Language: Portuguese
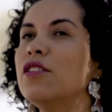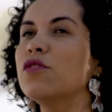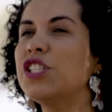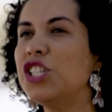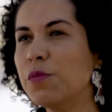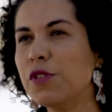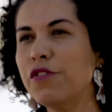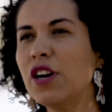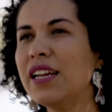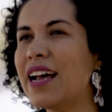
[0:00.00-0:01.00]
nos sentimos
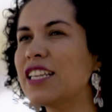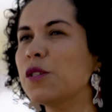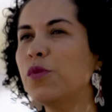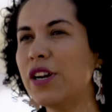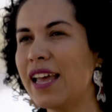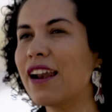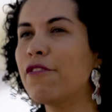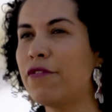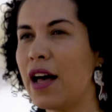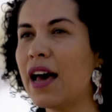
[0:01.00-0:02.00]
violentadas por
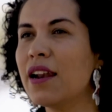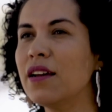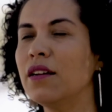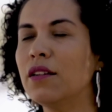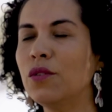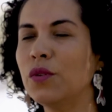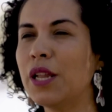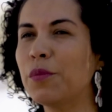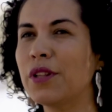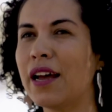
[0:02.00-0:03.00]
aquela fala do
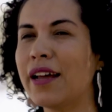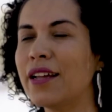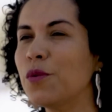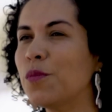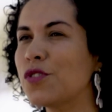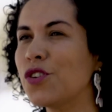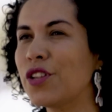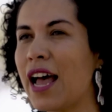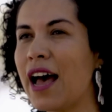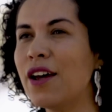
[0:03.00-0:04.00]
deputado
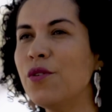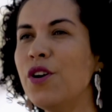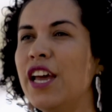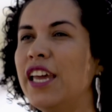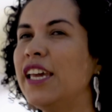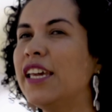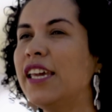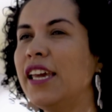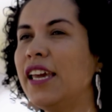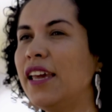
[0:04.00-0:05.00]
Bolsonaro e
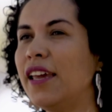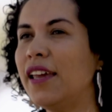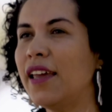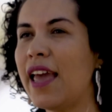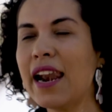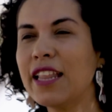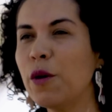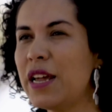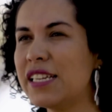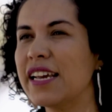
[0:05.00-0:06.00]
que ela
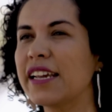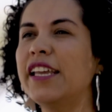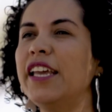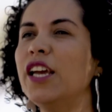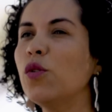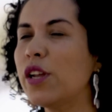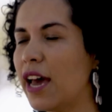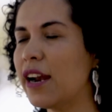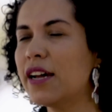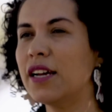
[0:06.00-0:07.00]
não merecia aquilo, que,
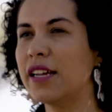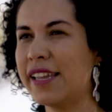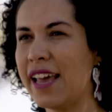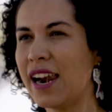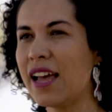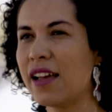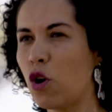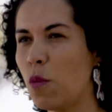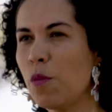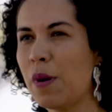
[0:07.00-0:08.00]
era, que ela,
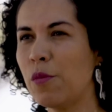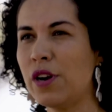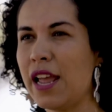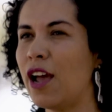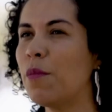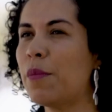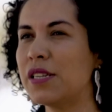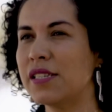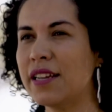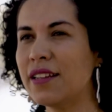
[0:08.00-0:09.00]
como uma mulher, uma
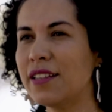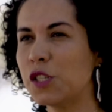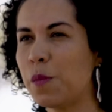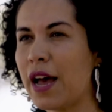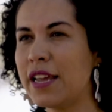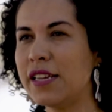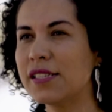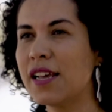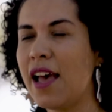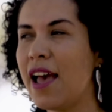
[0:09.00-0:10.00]
presidenta desse país,